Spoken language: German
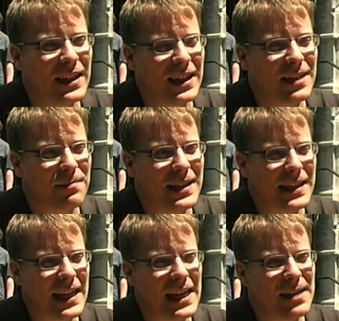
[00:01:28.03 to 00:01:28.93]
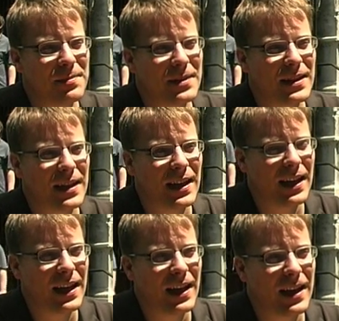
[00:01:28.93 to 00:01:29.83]
dass man selbst
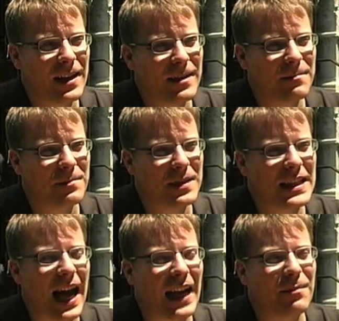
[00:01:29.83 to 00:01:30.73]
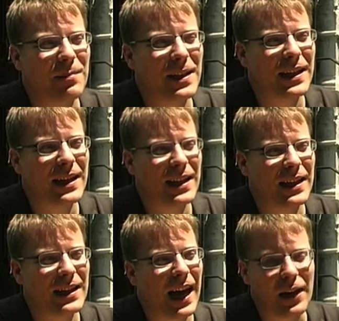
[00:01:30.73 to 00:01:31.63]
ähm, sich einen Blick
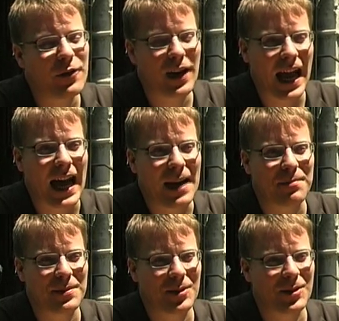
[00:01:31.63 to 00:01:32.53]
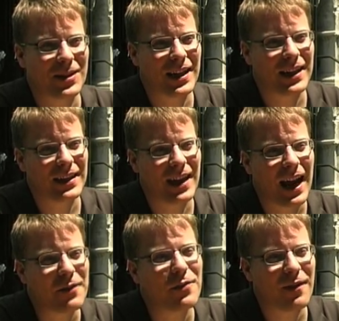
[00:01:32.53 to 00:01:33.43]
einverleibt, sozusagen,
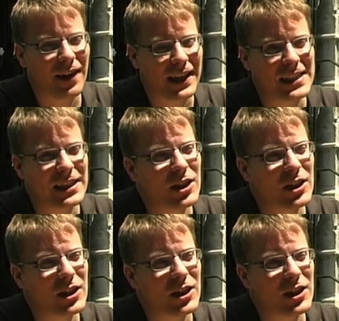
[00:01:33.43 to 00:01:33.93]
anverwandelt.